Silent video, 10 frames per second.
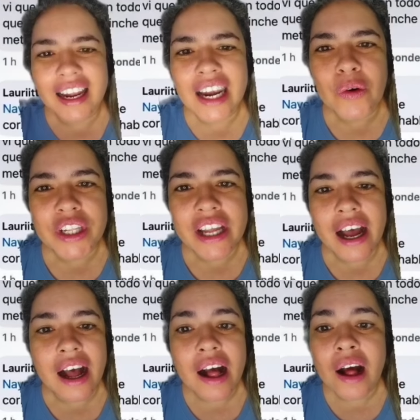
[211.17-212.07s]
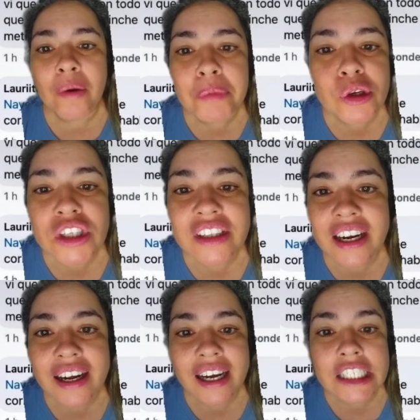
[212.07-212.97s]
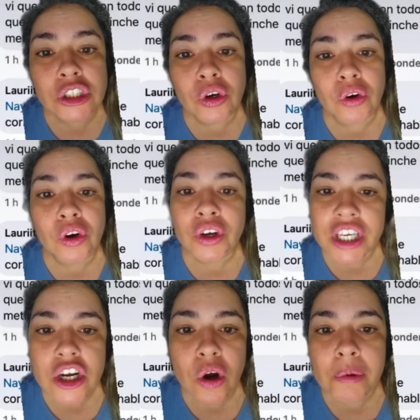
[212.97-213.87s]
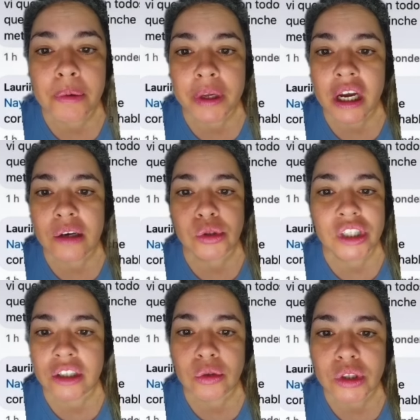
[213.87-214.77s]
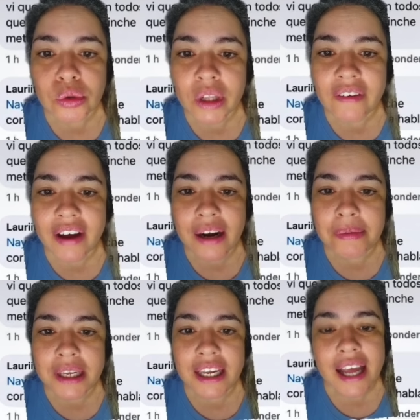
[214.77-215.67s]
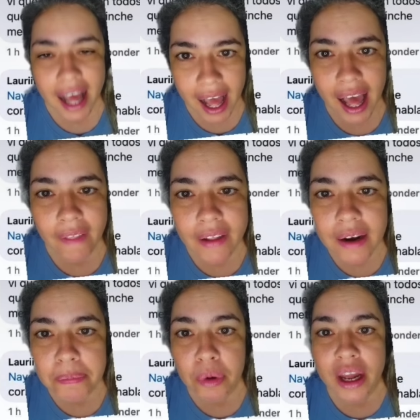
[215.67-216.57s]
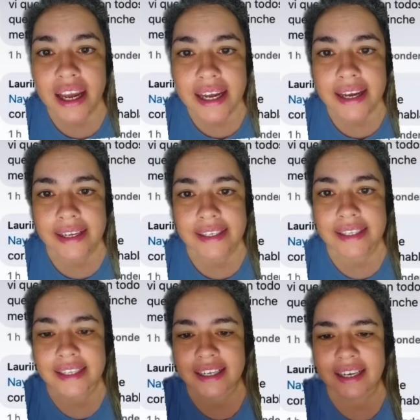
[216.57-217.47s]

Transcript: Laurita, mire usted ni al caso, y como vea, usted no es una Barbie. Ándele pues.